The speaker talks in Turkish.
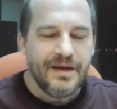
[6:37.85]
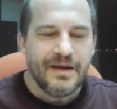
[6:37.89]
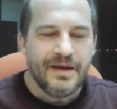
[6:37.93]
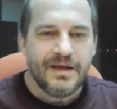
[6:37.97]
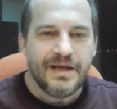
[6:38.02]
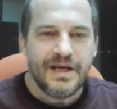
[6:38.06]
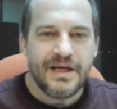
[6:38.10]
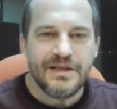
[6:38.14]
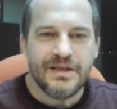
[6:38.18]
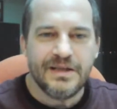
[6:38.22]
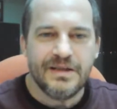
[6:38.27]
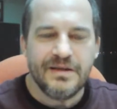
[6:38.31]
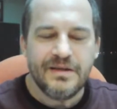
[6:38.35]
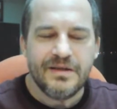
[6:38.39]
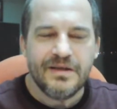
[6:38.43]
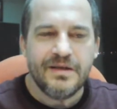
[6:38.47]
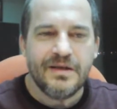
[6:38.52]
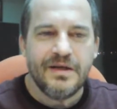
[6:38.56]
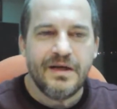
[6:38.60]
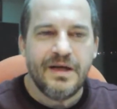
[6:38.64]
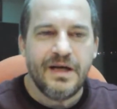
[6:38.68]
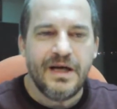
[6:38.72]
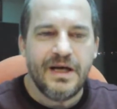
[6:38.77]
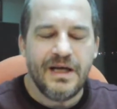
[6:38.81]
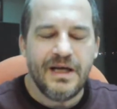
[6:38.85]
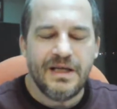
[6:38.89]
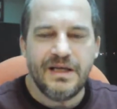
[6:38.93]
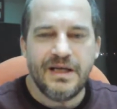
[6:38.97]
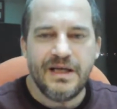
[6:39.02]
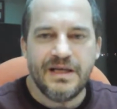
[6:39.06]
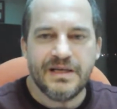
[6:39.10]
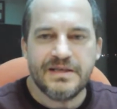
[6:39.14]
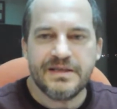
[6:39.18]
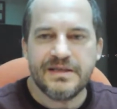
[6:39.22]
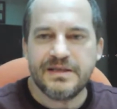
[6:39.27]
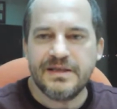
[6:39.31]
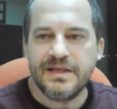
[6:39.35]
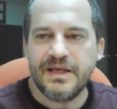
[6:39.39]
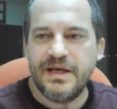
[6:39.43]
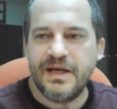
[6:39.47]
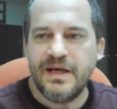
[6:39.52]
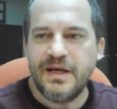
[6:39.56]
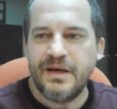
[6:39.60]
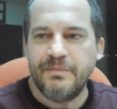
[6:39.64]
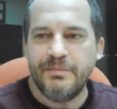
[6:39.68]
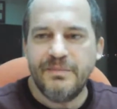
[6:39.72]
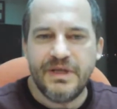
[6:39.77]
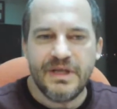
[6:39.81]
Kadın hali
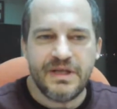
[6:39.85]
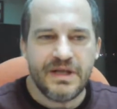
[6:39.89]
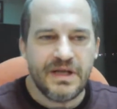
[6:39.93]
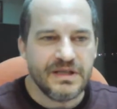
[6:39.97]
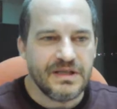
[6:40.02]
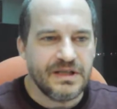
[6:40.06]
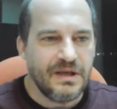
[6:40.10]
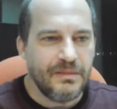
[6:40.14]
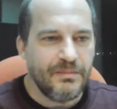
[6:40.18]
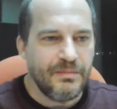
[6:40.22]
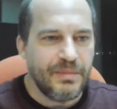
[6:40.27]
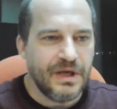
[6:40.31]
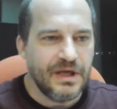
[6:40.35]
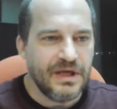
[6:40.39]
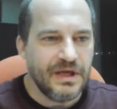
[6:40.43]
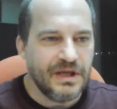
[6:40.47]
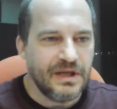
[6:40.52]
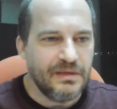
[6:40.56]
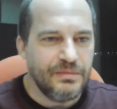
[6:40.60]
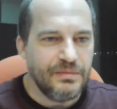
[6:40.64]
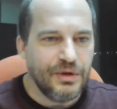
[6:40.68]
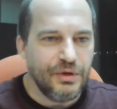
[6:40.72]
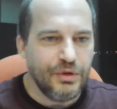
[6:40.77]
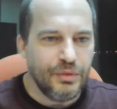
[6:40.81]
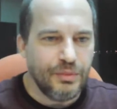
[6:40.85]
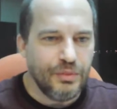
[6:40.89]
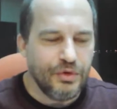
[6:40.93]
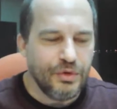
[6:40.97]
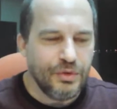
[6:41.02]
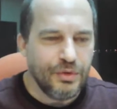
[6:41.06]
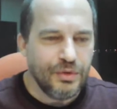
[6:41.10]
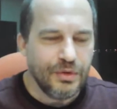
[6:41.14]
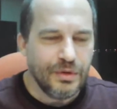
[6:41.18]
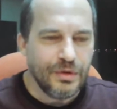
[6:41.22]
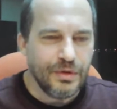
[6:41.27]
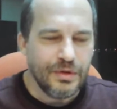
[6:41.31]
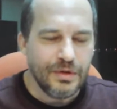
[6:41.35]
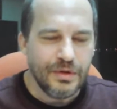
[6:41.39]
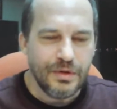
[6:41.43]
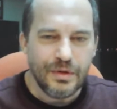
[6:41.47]
hazırda mirastan pay alabiliyor mu?